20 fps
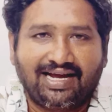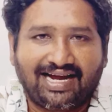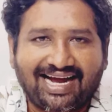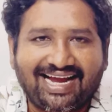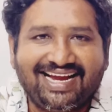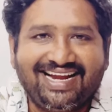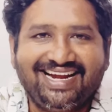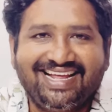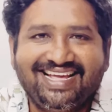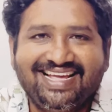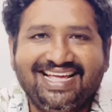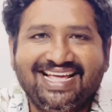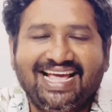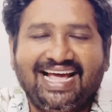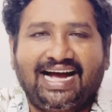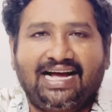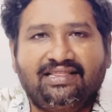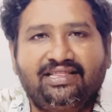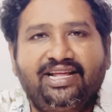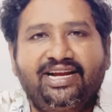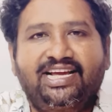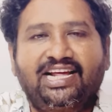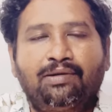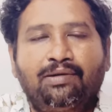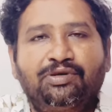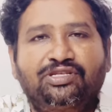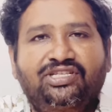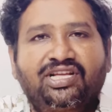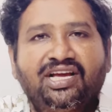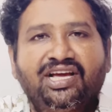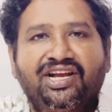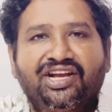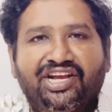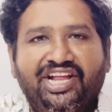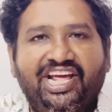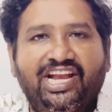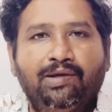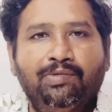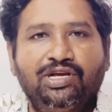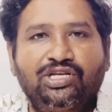హాయ్ అండి అందరికీ నమస్తే నేను
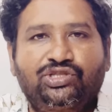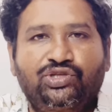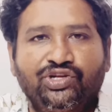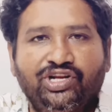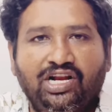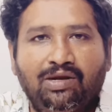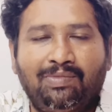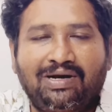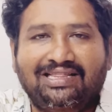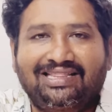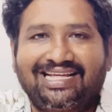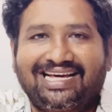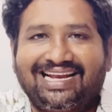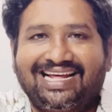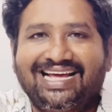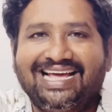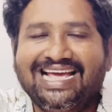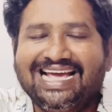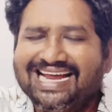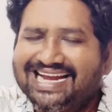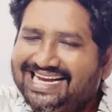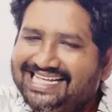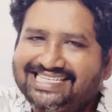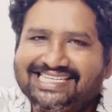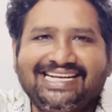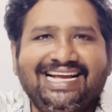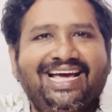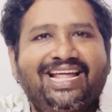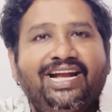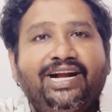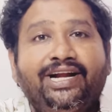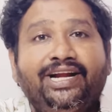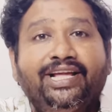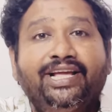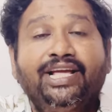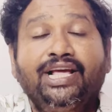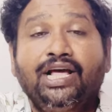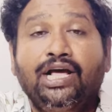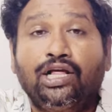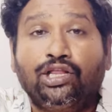మీ సునీల్ మద్దాల నిజంగానండి
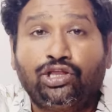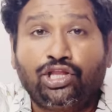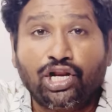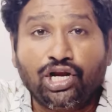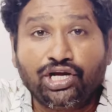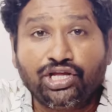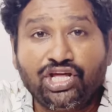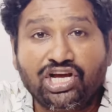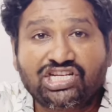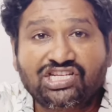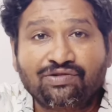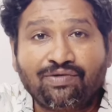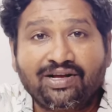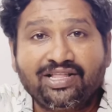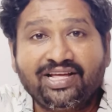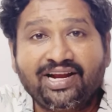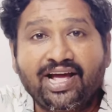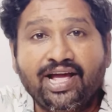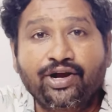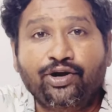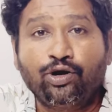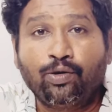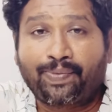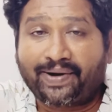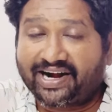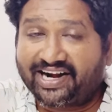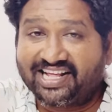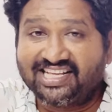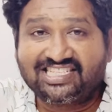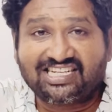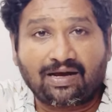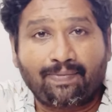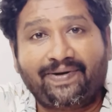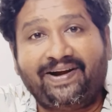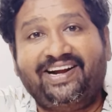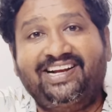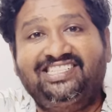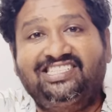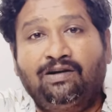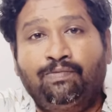తెలుగుదేశం అధినాయకుడు ప్రకటించినా
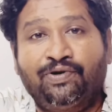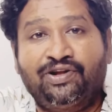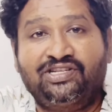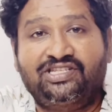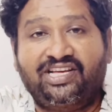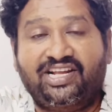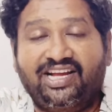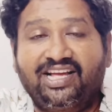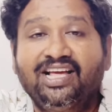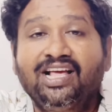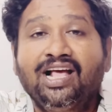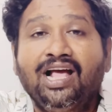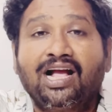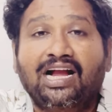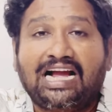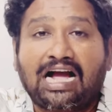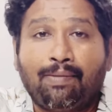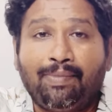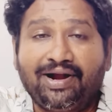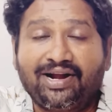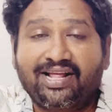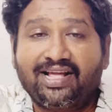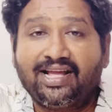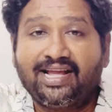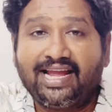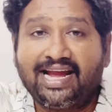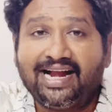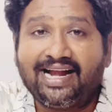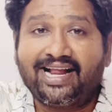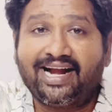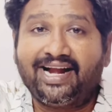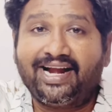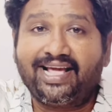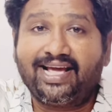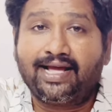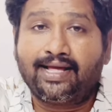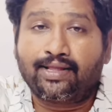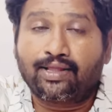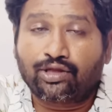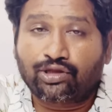ప్రకటించకపోయినా సరే కాబట్టి ఏంటంటే
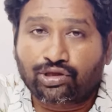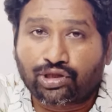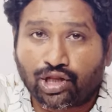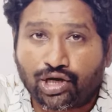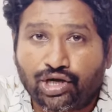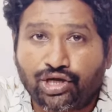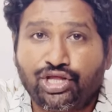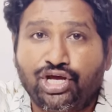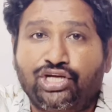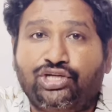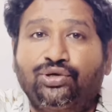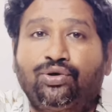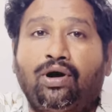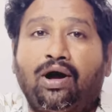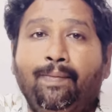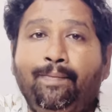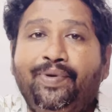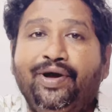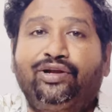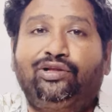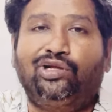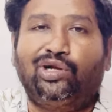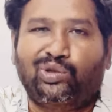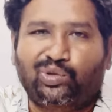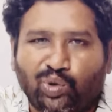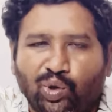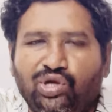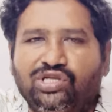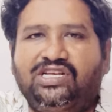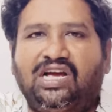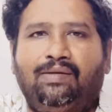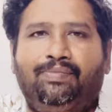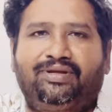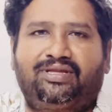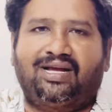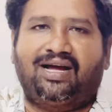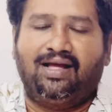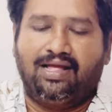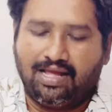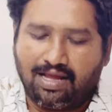తెలుగుదేశం అభ్యర్థుల తొలి జాబితా
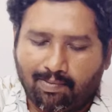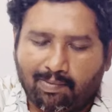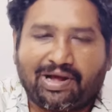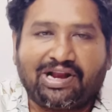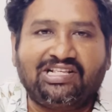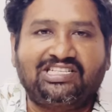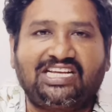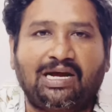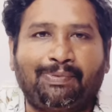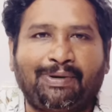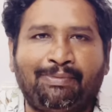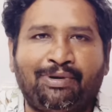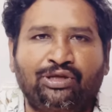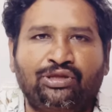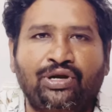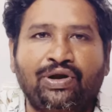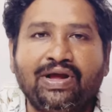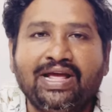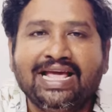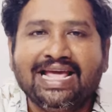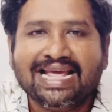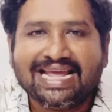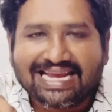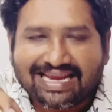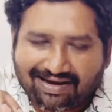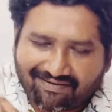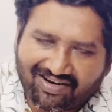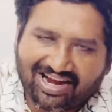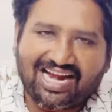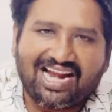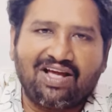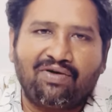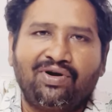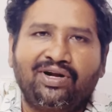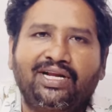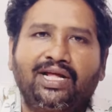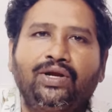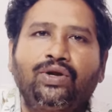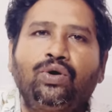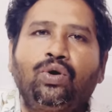మనం చెప్పబోతున్నాం ఇవేళ్ళే
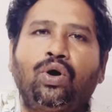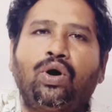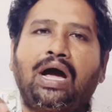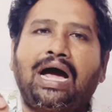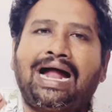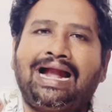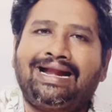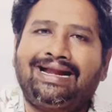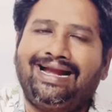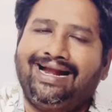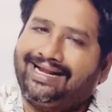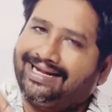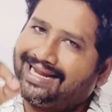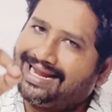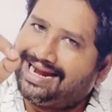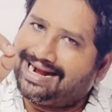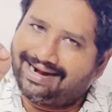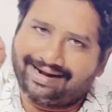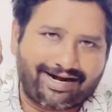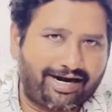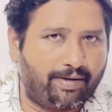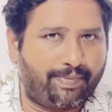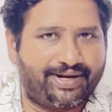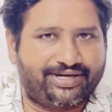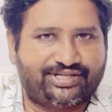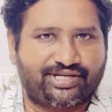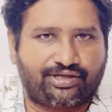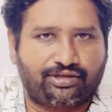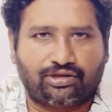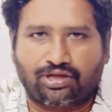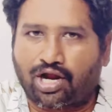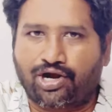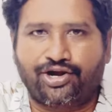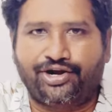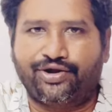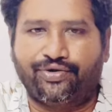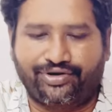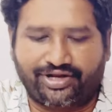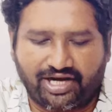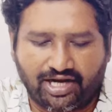ఉంటారు హండ్రెడ్కి హండ్రెడ్ పర్సెంట్ దాంట్లో
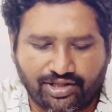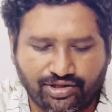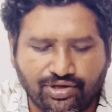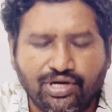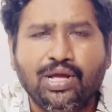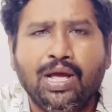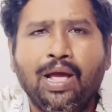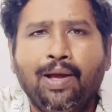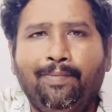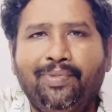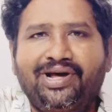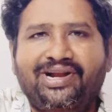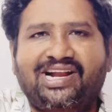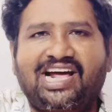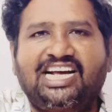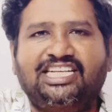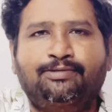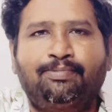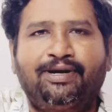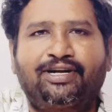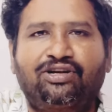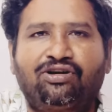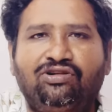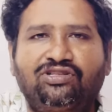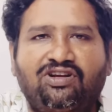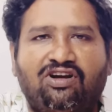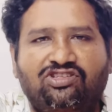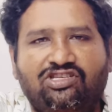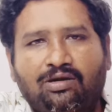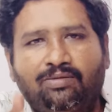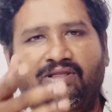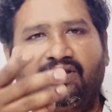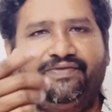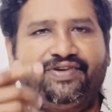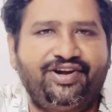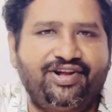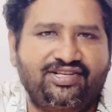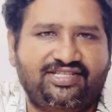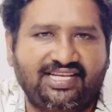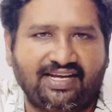డౌట్ లేదు మీరు రాసి పెట్టుకోవచ్చు అవసరమైతే
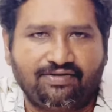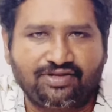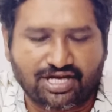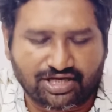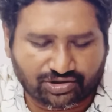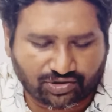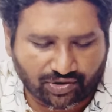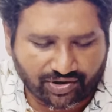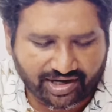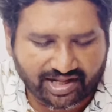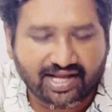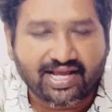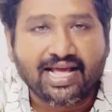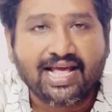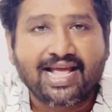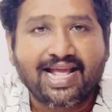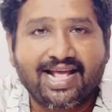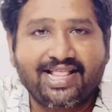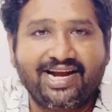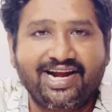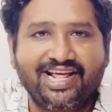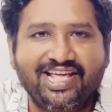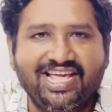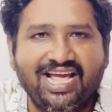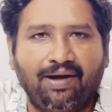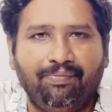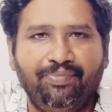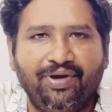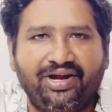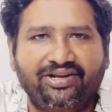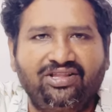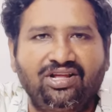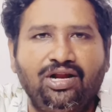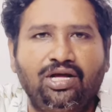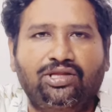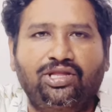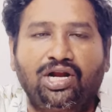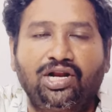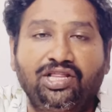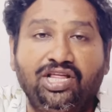వీడియో సేవ్ చేసుకోండి ఎందుకంటే ఈ అభ్యర్థుల్లో
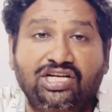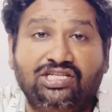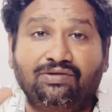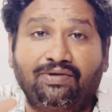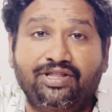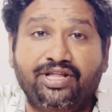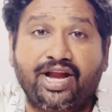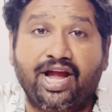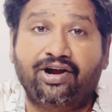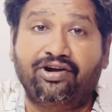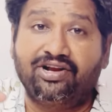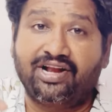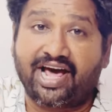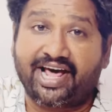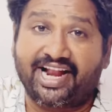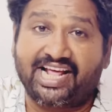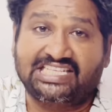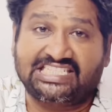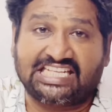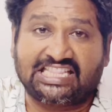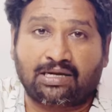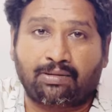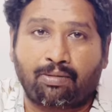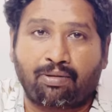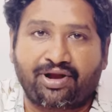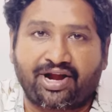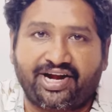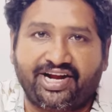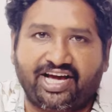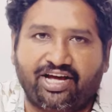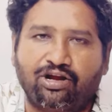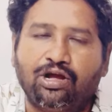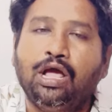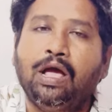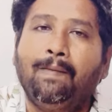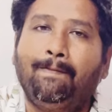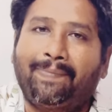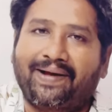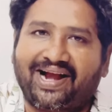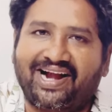తెలుగుదేశం అధినాయకుడు నారా చంద్రబాబు నాయుడు గారు
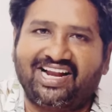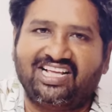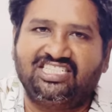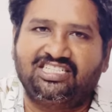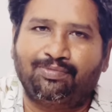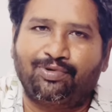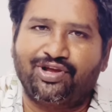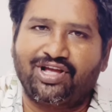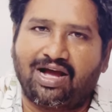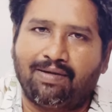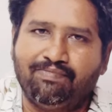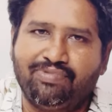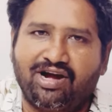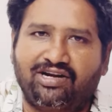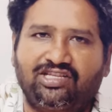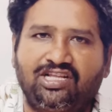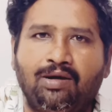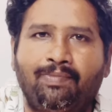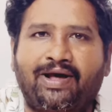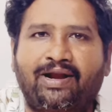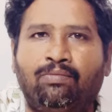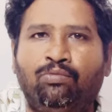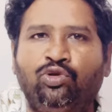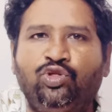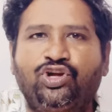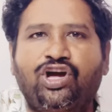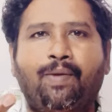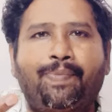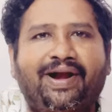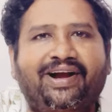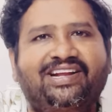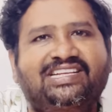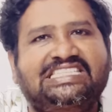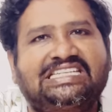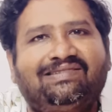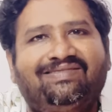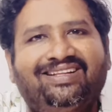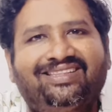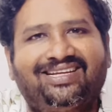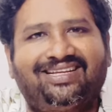ప్రకటించబోయే అభ్యర్థులు మనం ముందుగా ప్రకటిస్తున్నాం
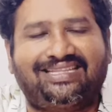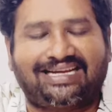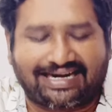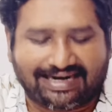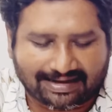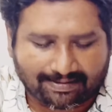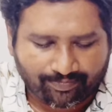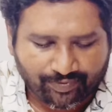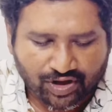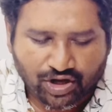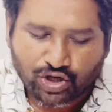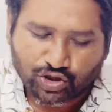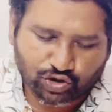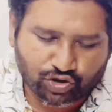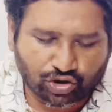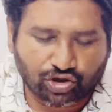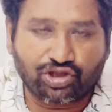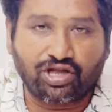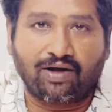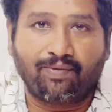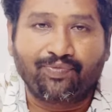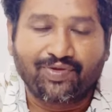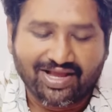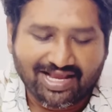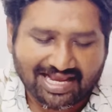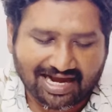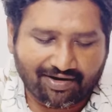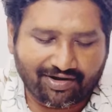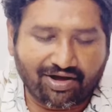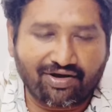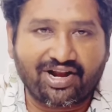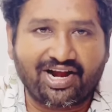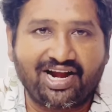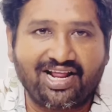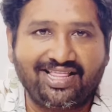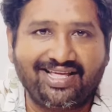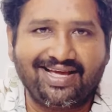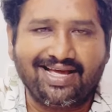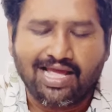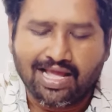అంతే తేడా చూద్దాం ఎవరెవరనేది
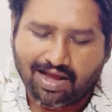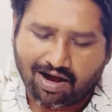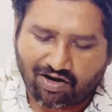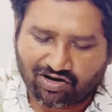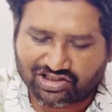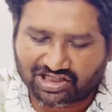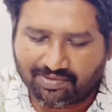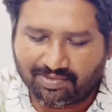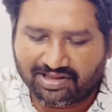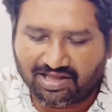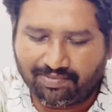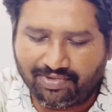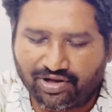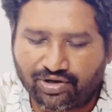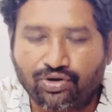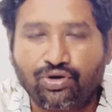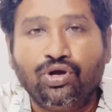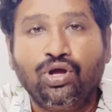అవసరమైతే మీరు